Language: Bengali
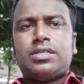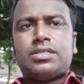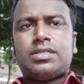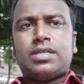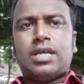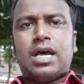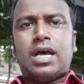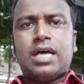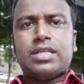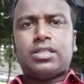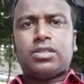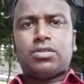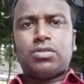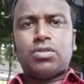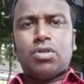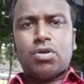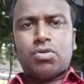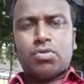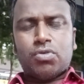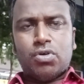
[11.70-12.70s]
সাত
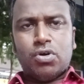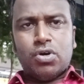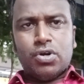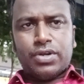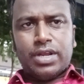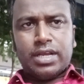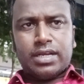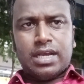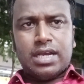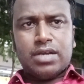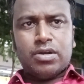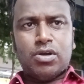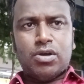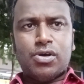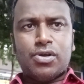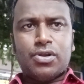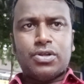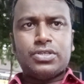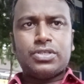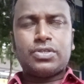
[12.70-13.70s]
লক্ষ টাকা
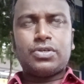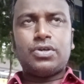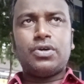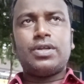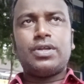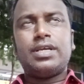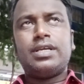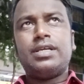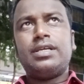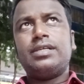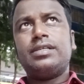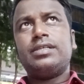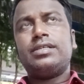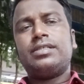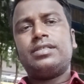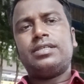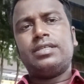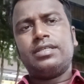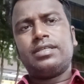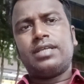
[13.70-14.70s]
খরচ করে
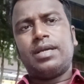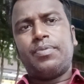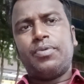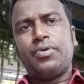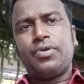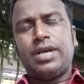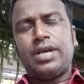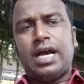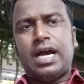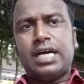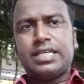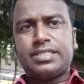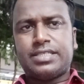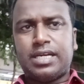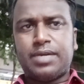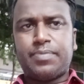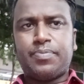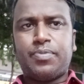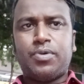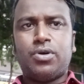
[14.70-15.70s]
সিঙ্গাপুরে
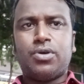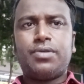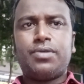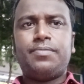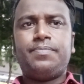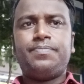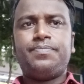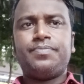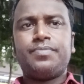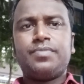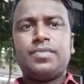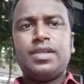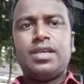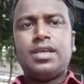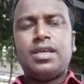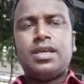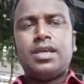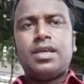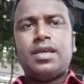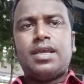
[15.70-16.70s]
আসার পর
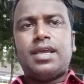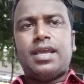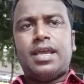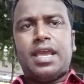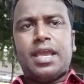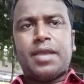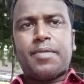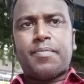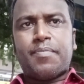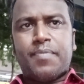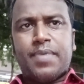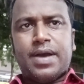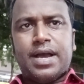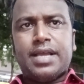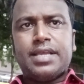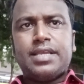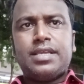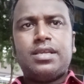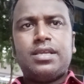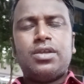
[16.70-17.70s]
এক
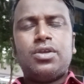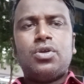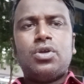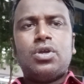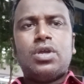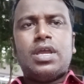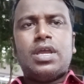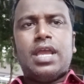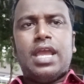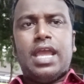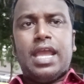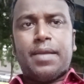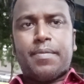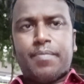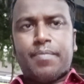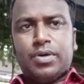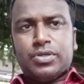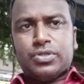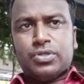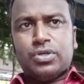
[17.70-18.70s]
ভাই এক
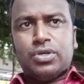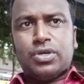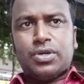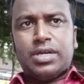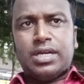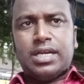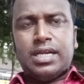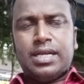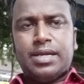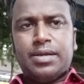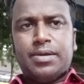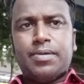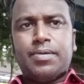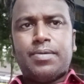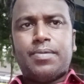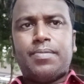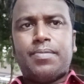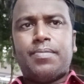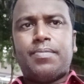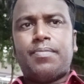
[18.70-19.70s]
বছরে
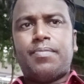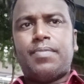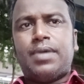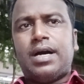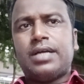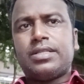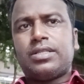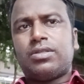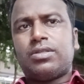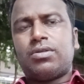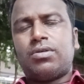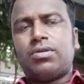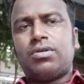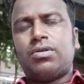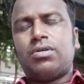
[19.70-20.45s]
মাত্র